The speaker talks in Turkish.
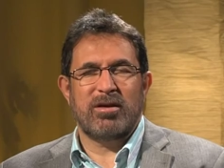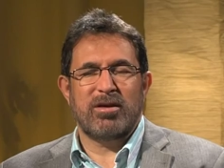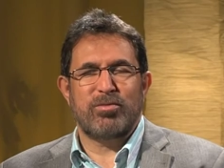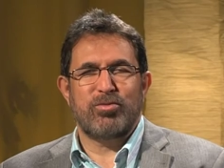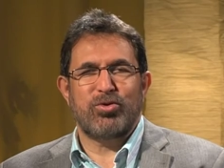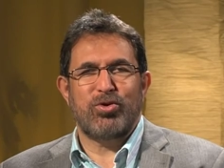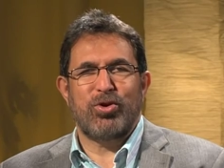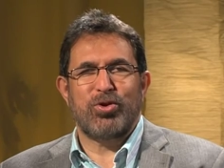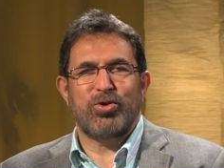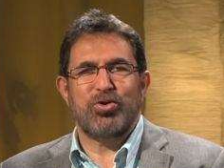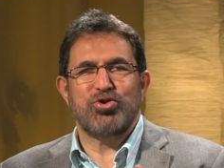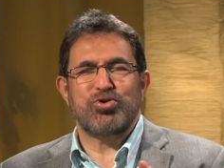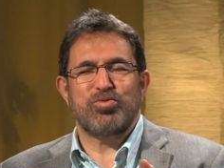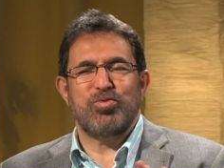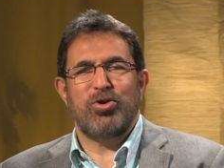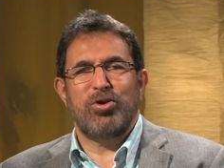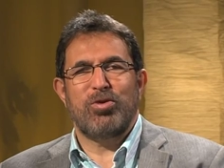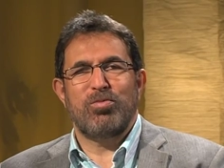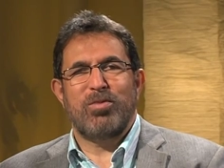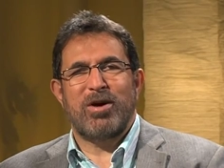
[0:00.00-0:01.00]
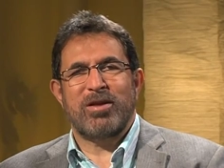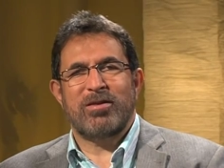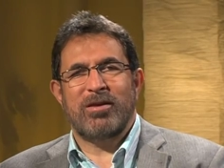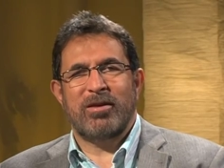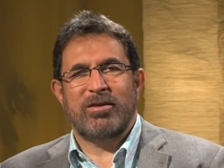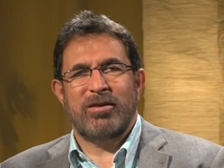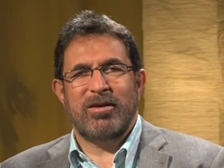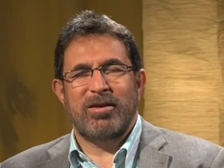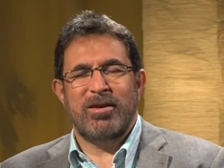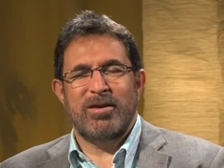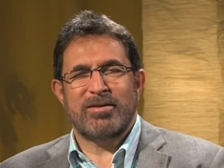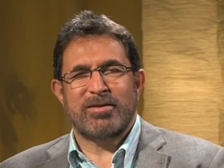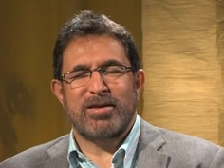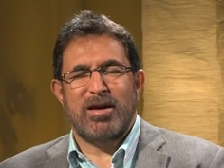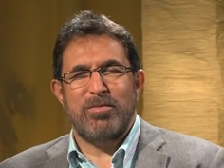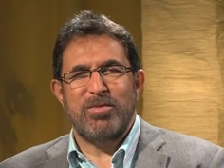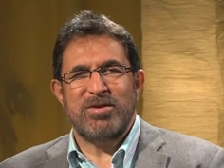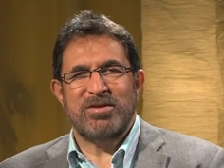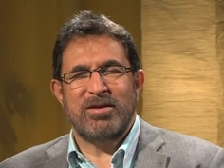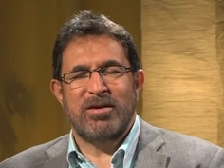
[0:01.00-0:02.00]
24. Ee, bölüm Matta'da
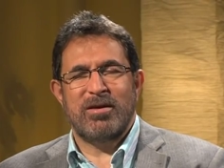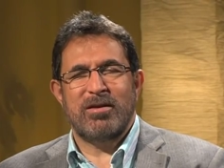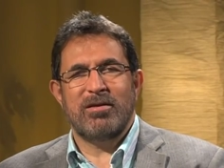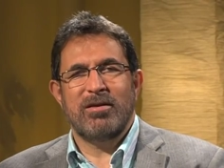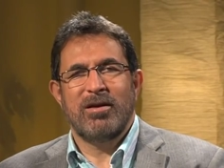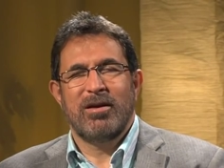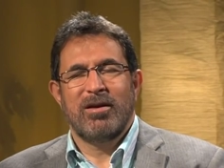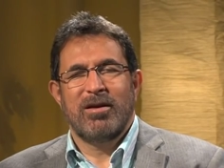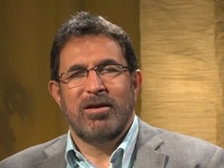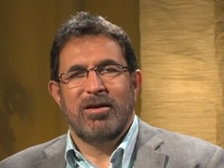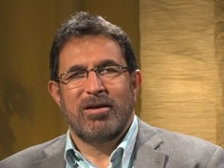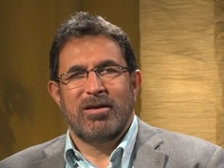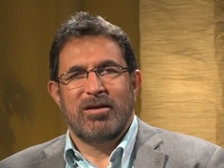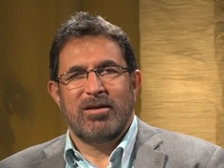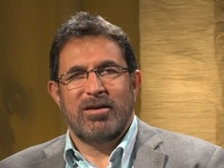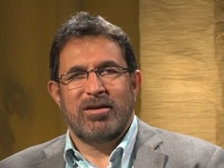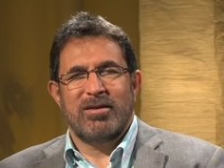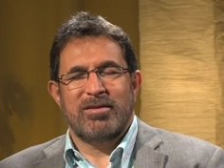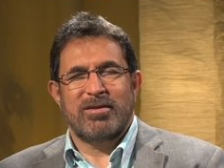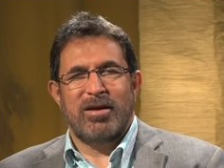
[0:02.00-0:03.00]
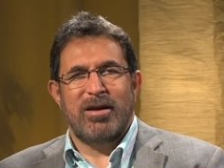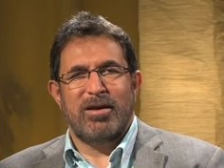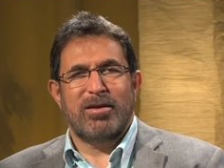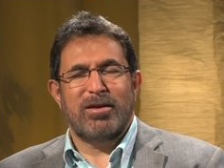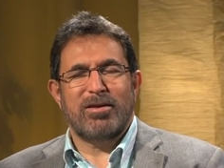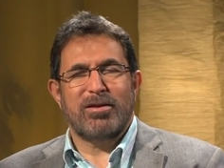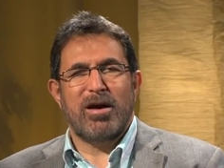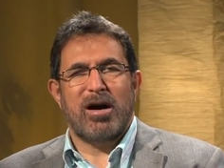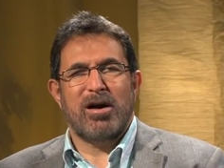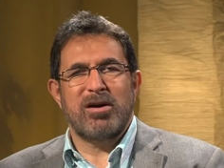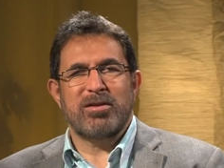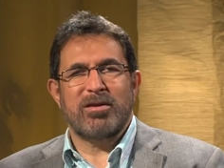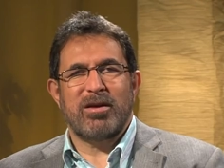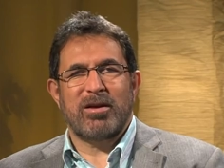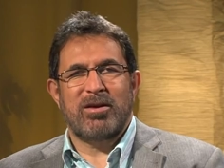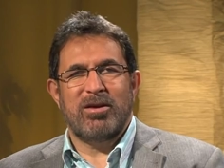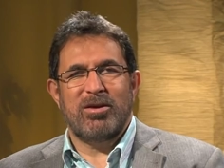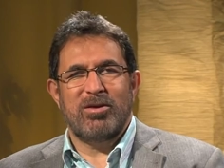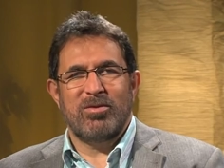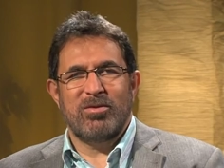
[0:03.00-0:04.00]
İsa Mesih'in e, Zeytin
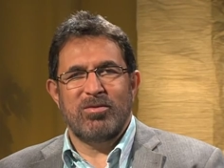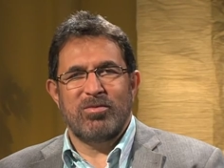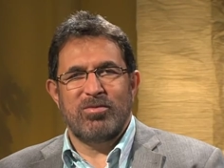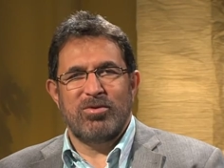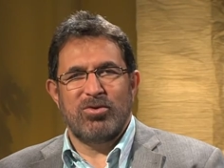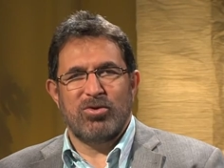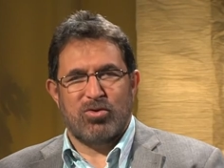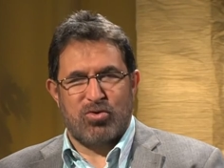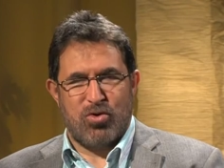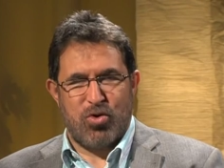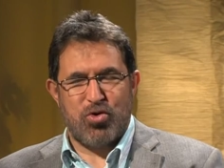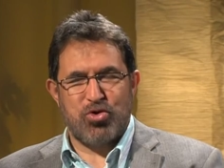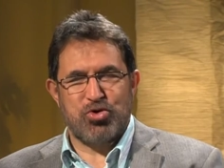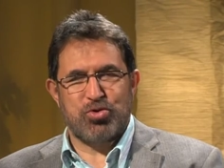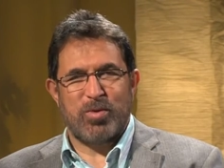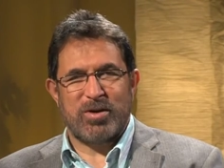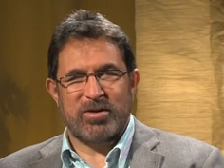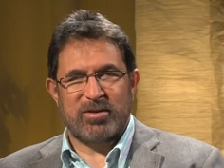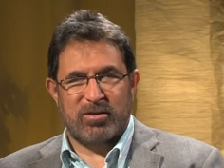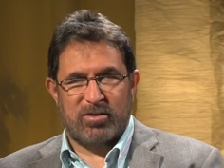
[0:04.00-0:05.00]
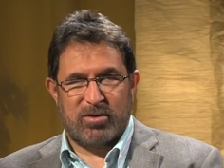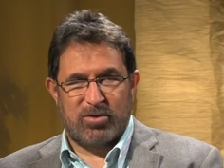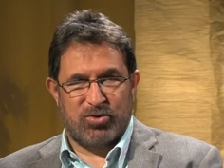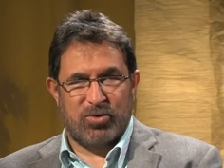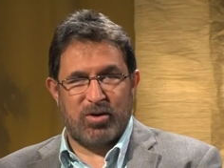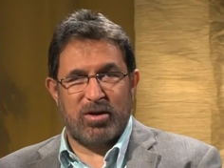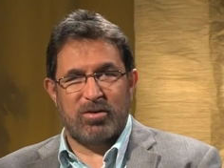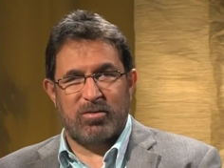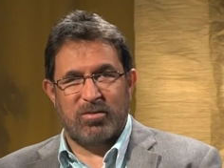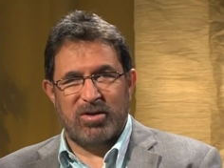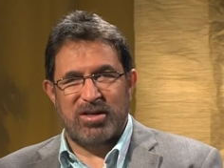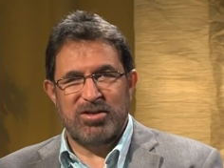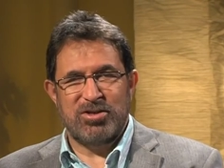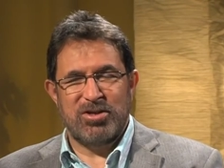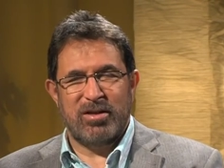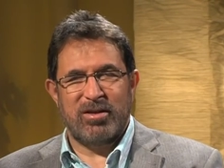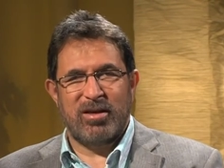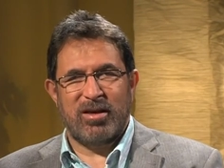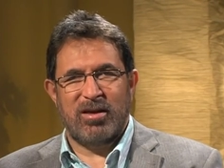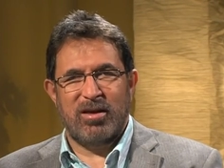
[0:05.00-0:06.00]
Dağı'ndaki bir konuşmasıdır.
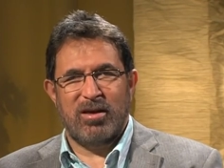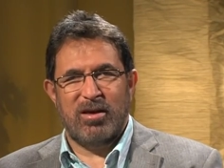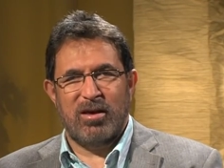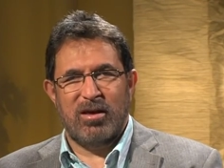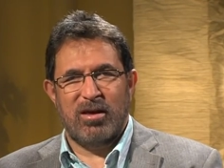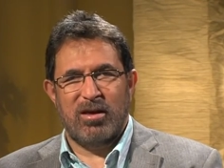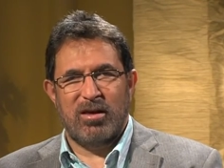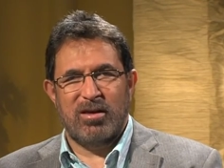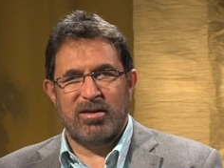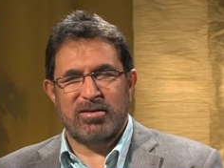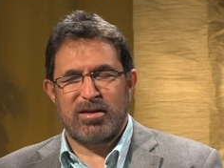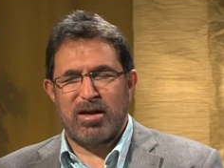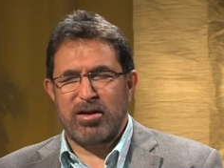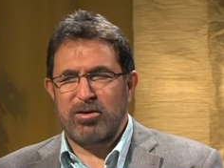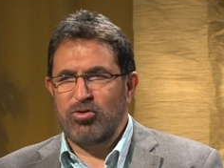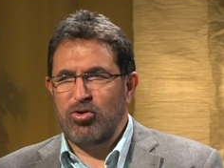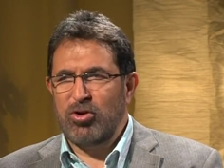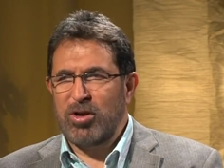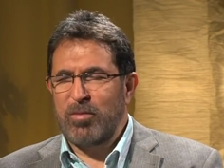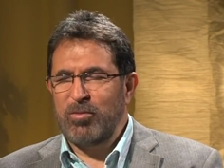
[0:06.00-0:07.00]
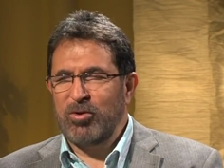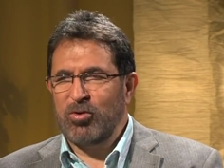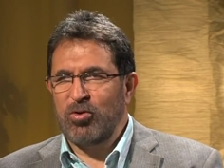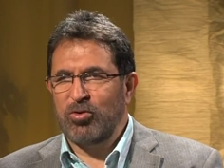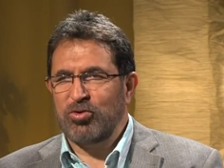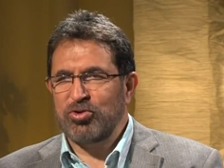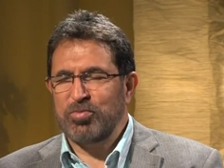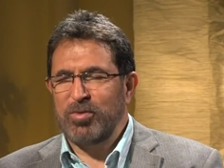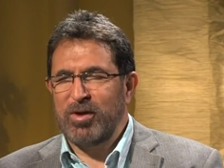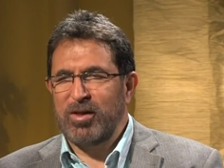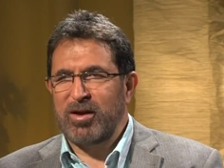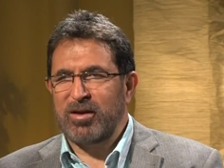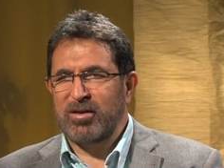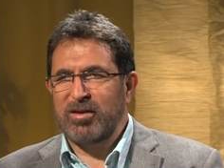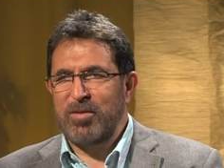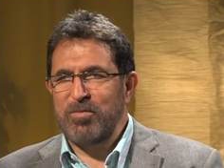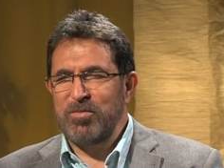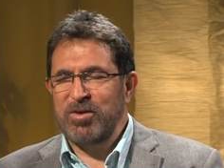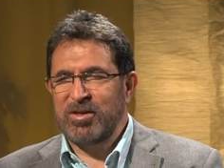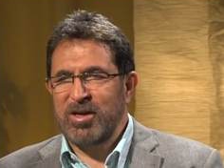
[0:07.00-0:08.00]
İncil'deki e, İsa'nın önemli
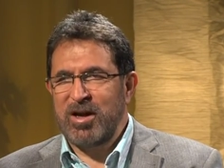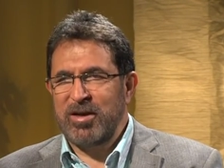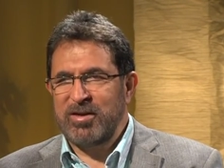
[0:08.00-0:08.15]
konuşmalarından bir